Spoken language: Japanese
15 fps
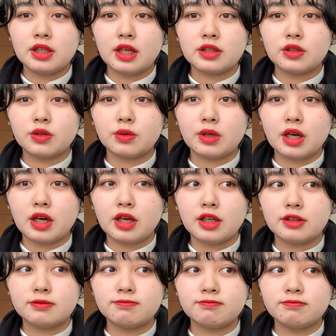あと
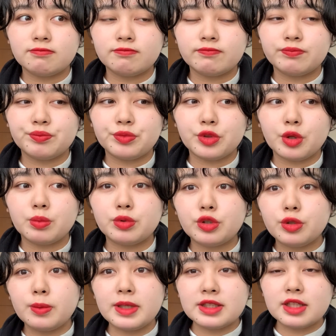はうんと
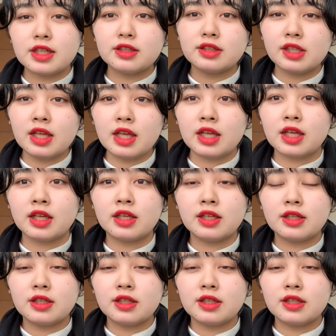ブルベさんで